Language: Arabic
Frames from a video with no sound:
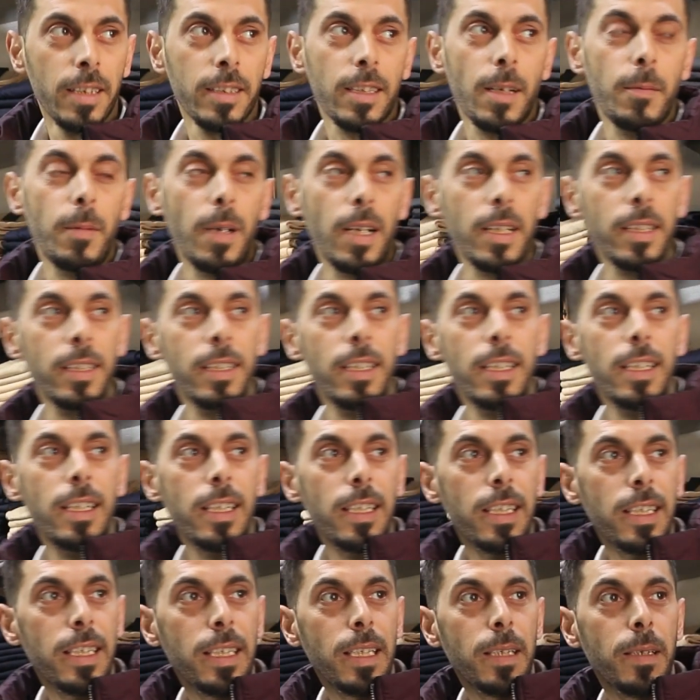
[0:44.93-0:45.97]
طبعا
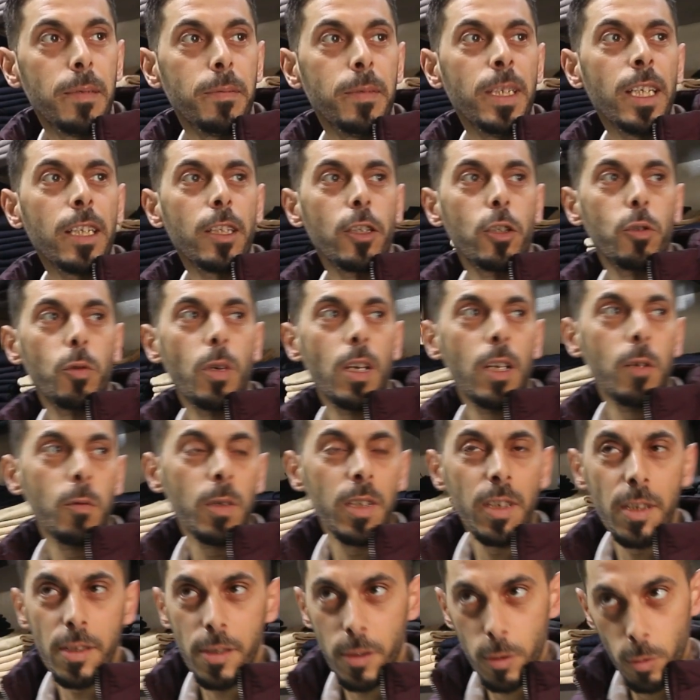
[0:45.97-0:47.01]
آه، نحكي شوي عن
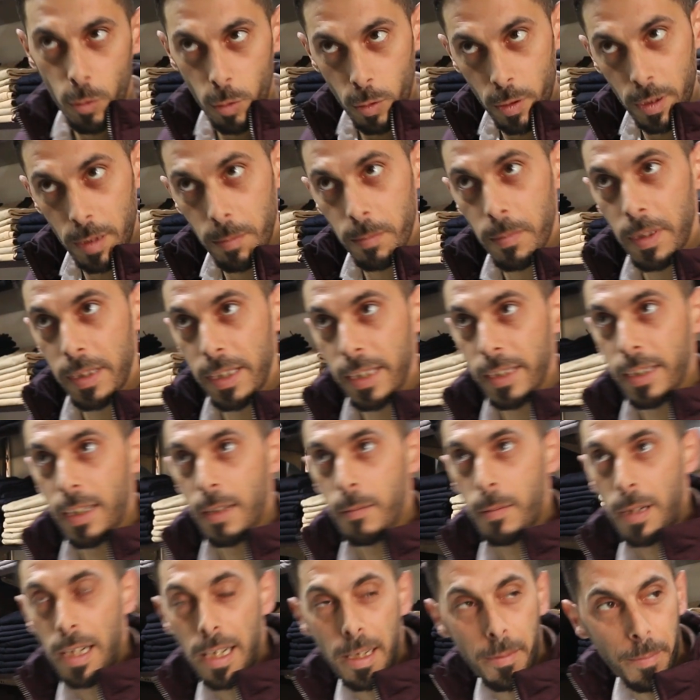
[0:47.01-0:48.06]
وضع السوق هون بمدينة
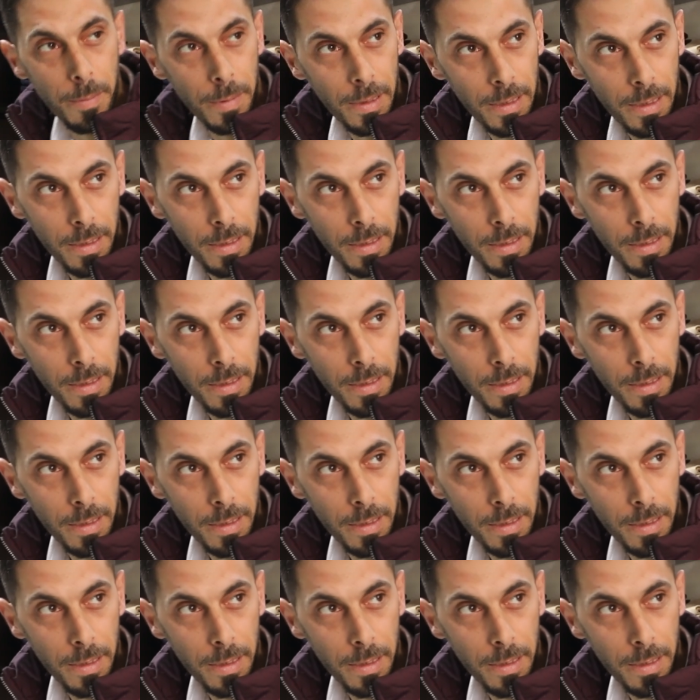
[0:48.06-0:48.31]
الباب